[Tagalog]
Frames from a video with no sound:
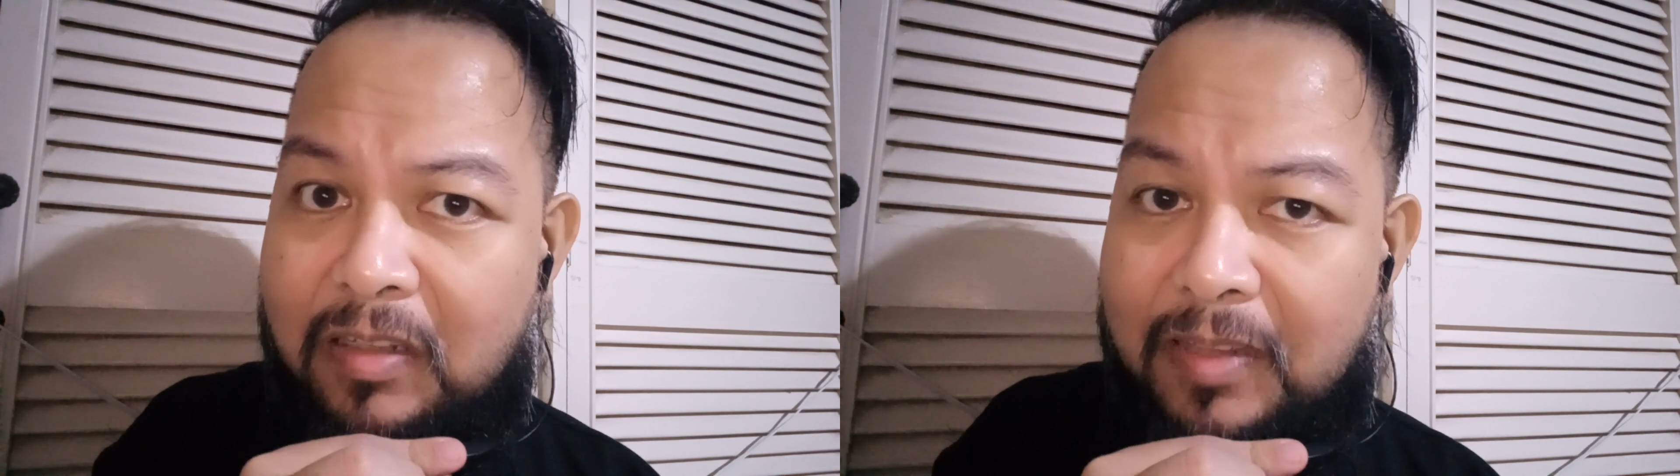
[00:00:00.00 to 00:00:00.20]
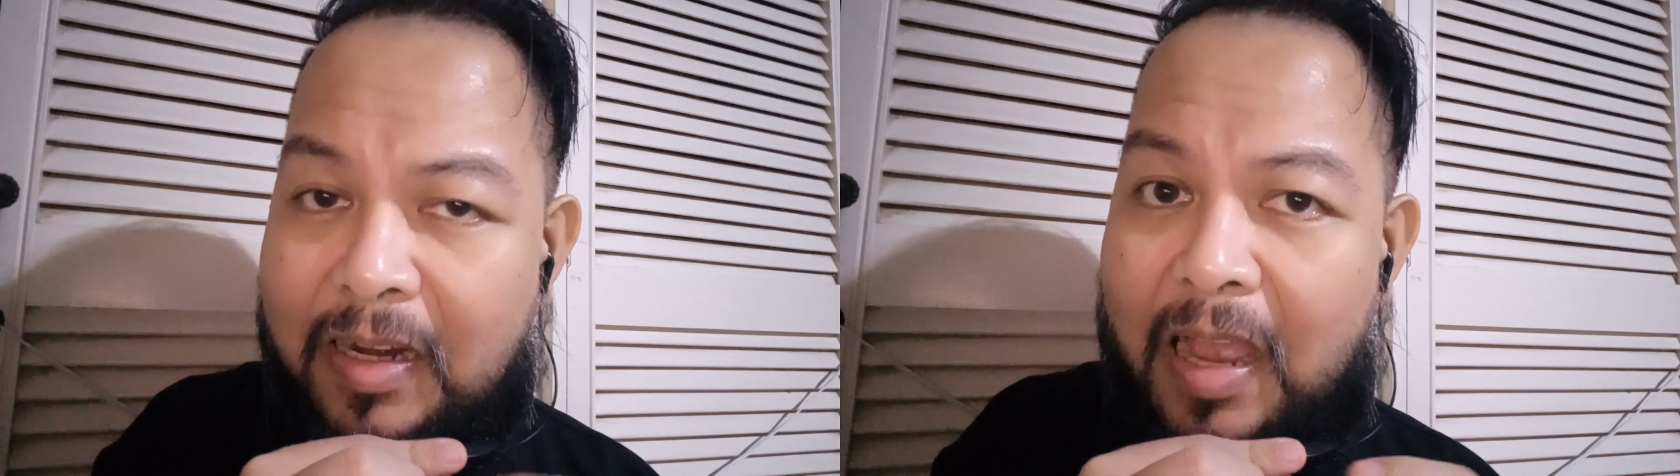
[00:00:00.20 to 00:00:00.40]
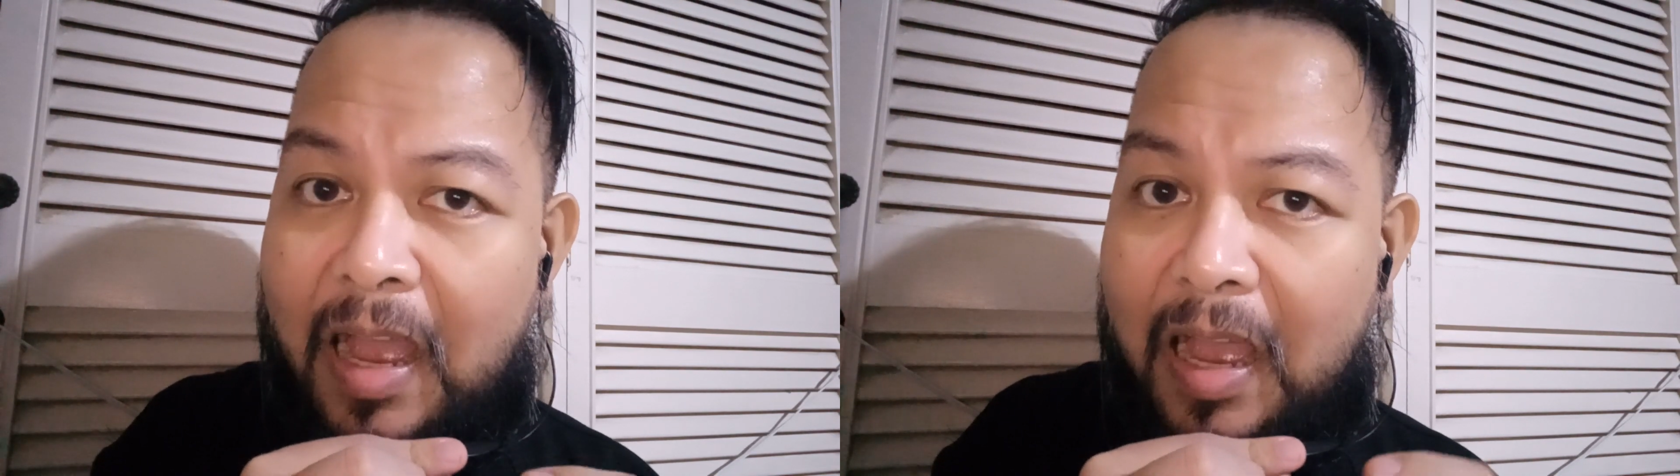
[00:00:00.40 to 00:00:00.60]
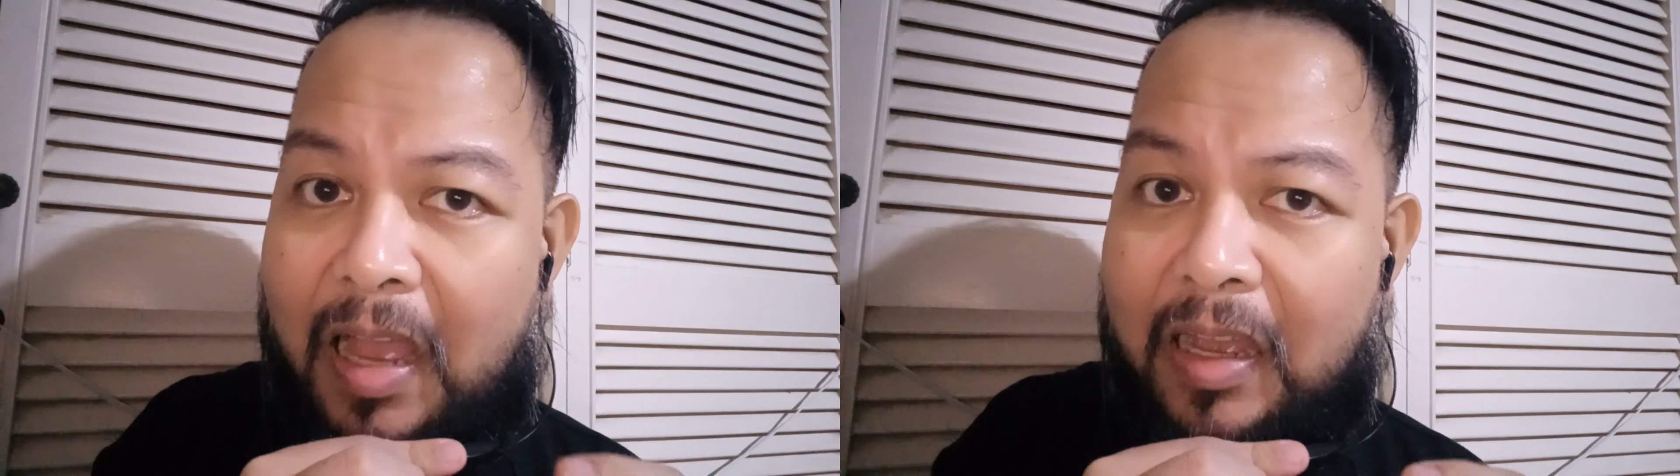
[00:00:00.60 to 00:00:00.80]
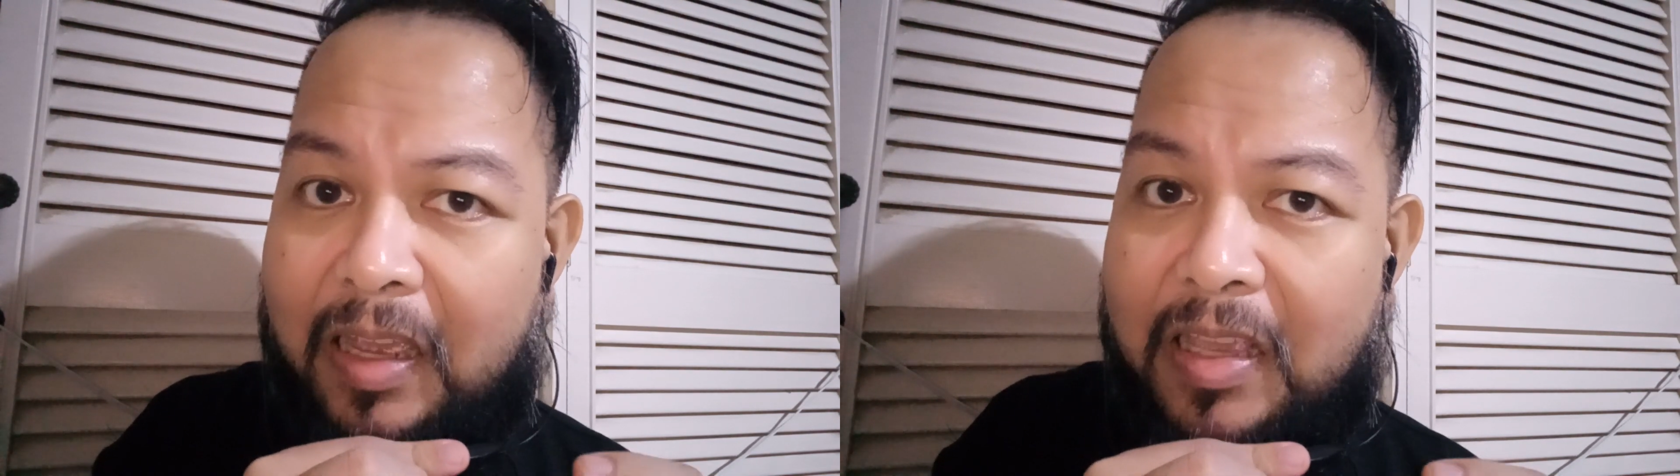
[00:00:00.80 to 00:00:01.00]

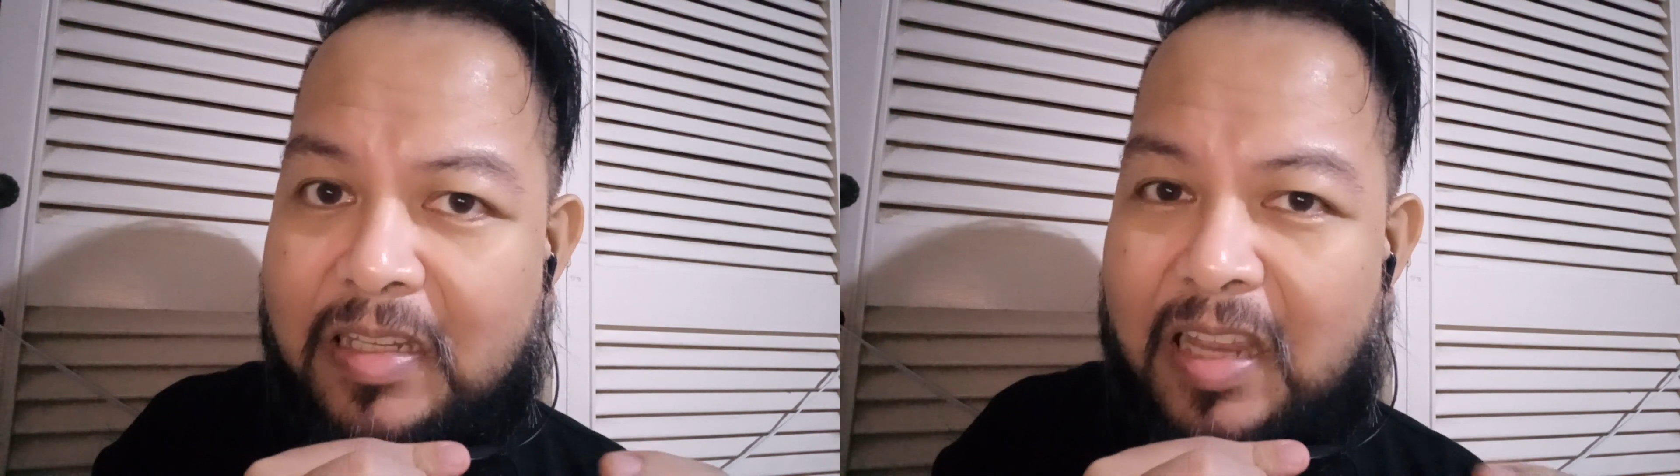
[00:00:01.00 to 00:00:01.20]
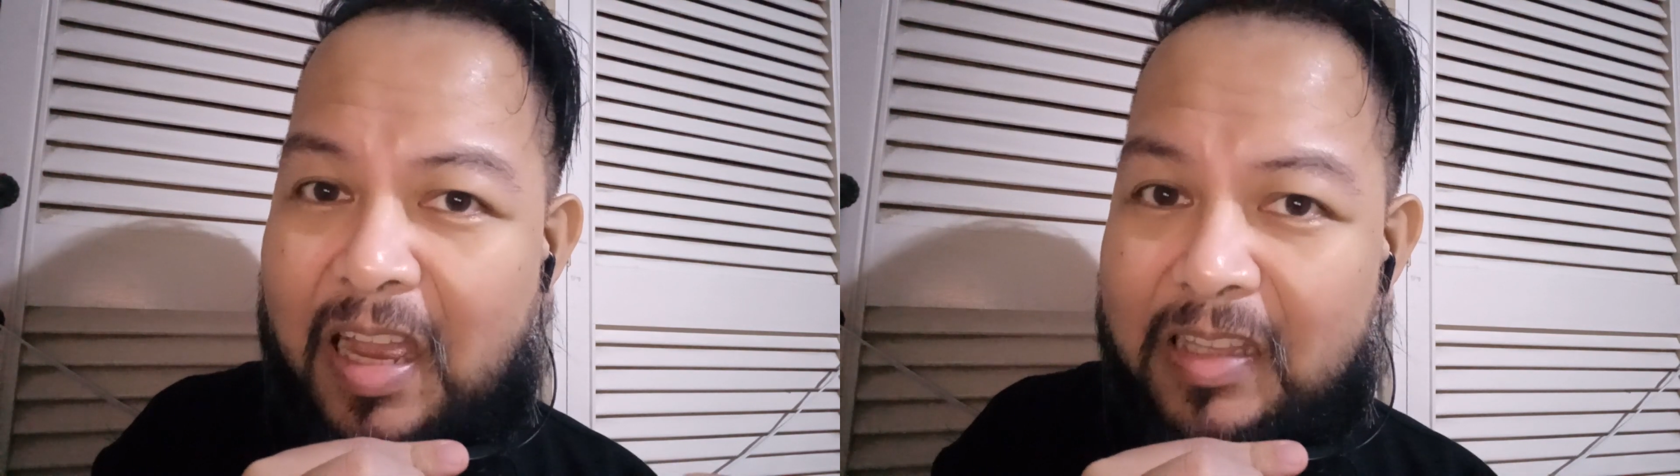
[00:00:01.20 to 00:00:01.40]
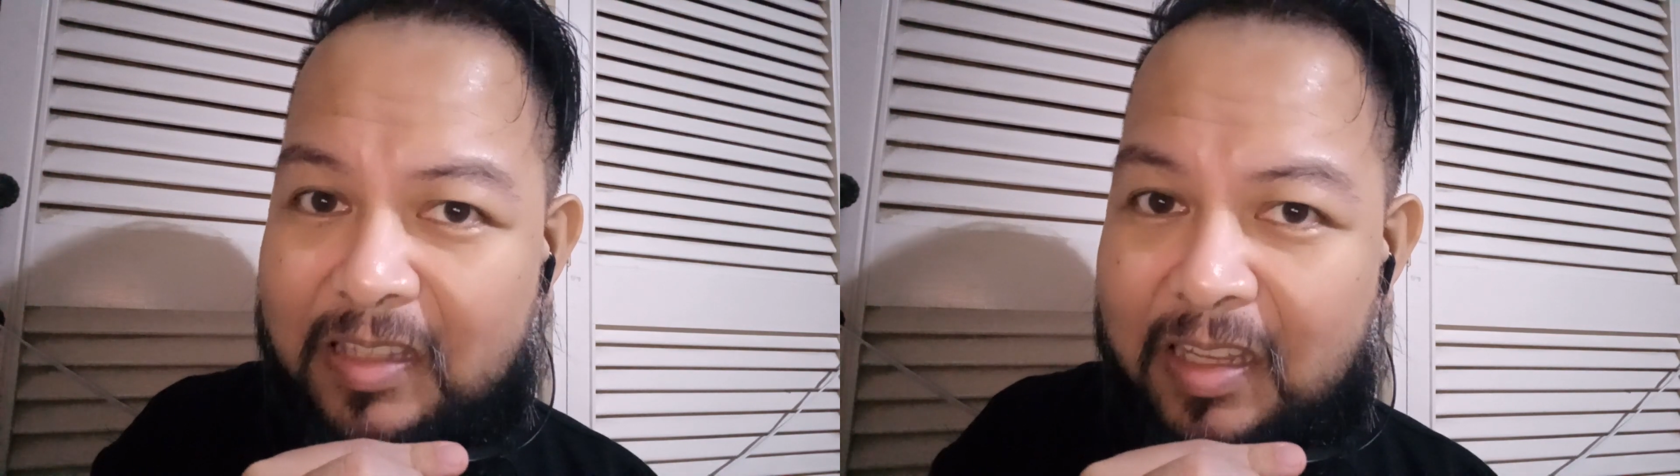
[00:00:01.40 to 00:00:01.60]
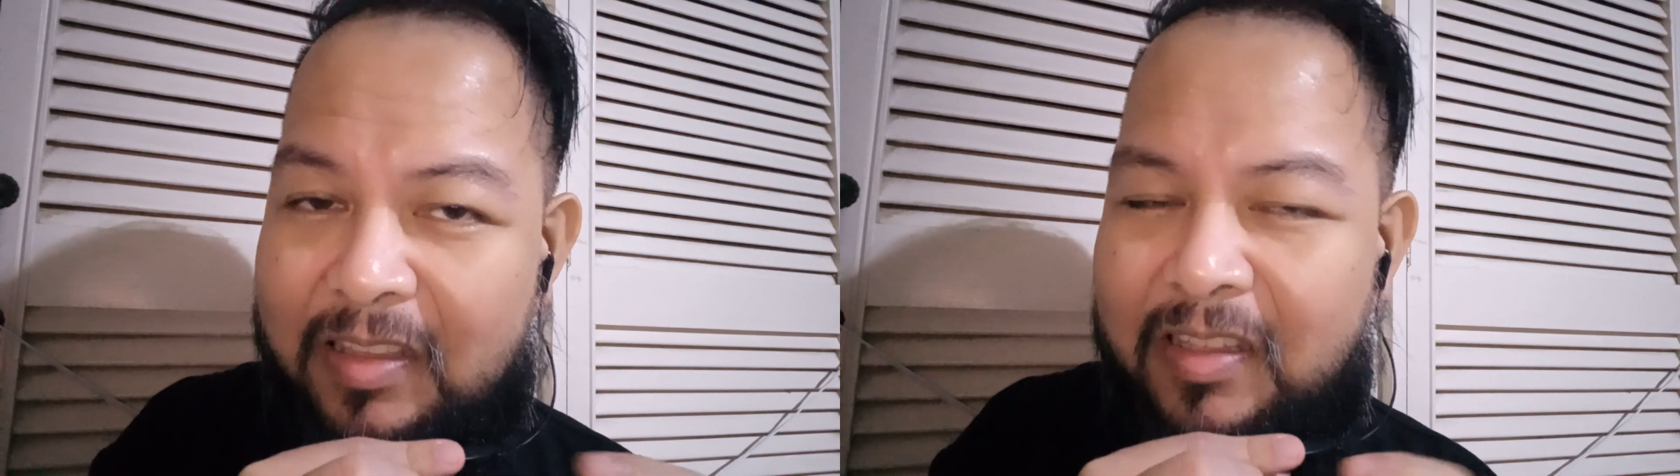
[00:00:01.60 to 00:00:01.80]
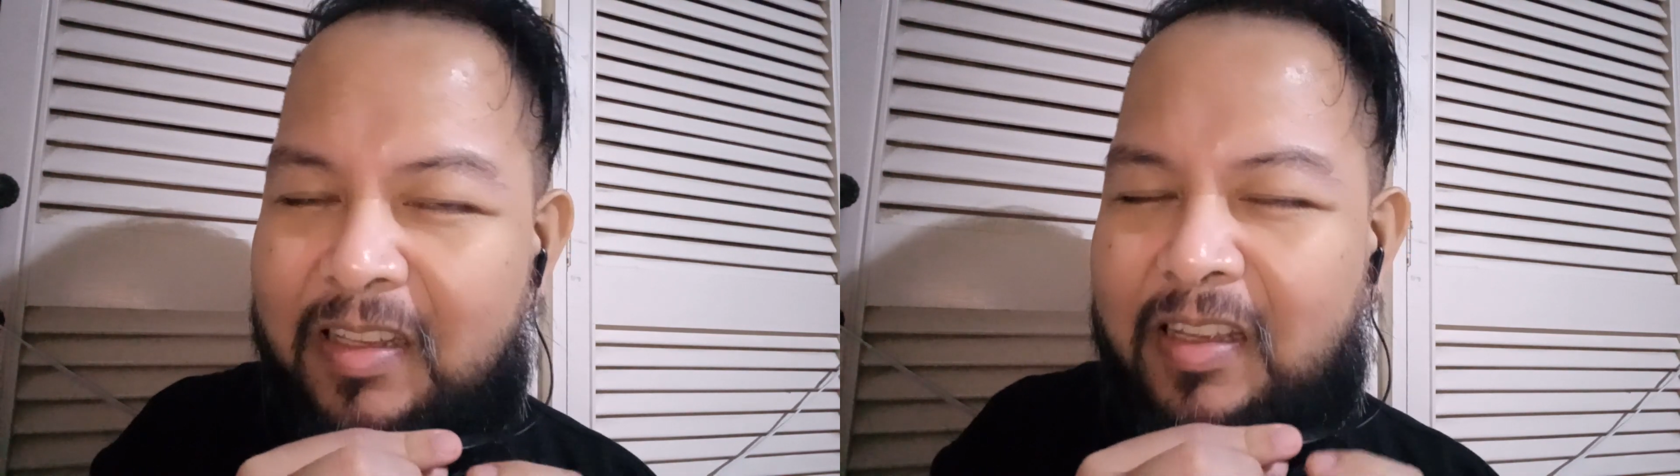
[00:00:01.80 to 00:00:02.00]
nag-aakay sa atin.